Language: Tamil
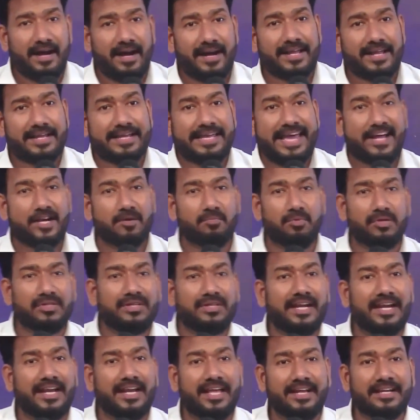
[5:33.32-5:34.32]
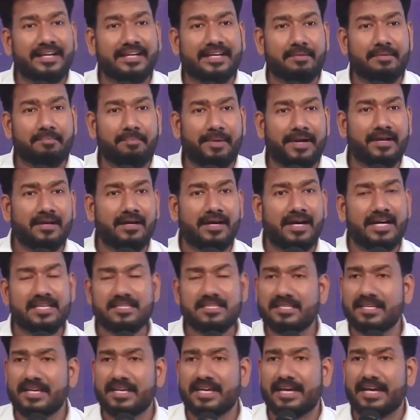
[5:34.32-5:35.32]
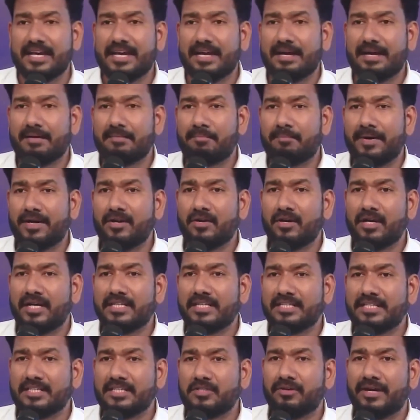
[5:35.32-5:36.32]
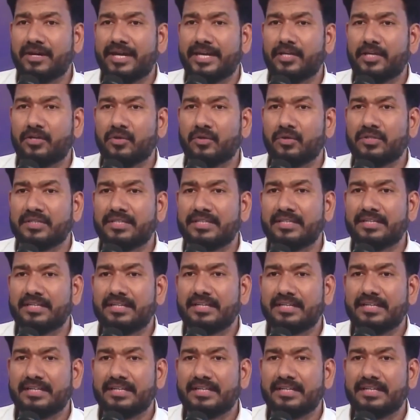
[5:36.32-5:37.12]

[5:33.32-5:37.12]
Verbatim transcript: ஆனா கேட்கும்போது நல்லா இருக்கு பணம் ஆசை பணம் அது இது ஆய்க்கிறோன்னு